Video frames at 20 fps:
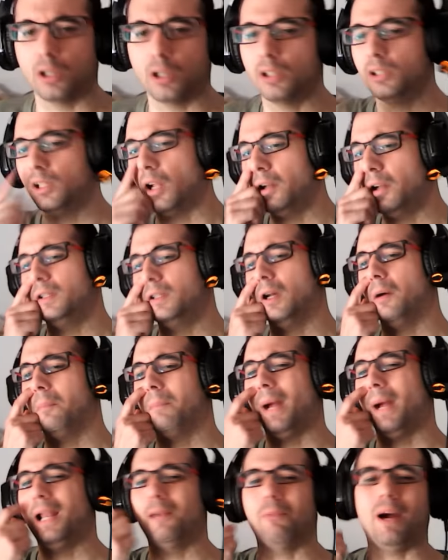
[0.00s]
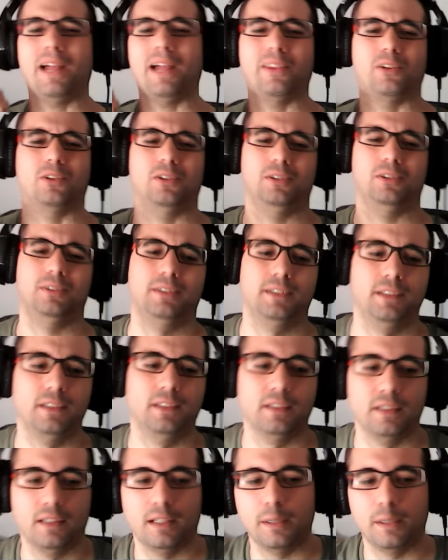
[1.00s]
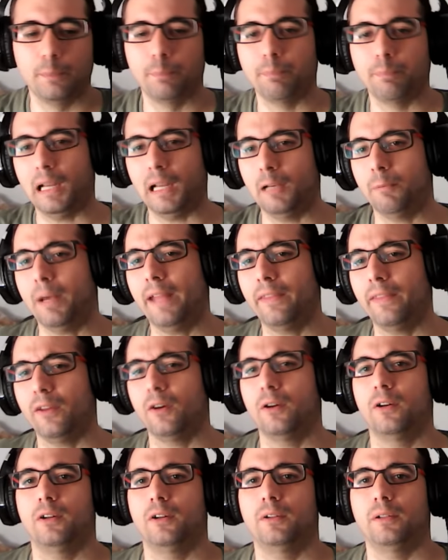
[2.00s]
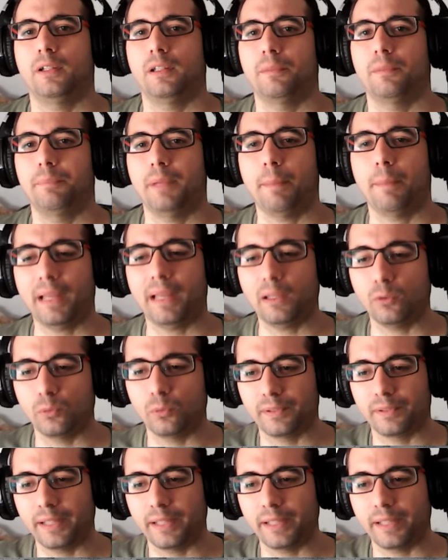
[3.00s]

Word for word: no, no! ¡Malvado! ¡Malvado! me ha pegado un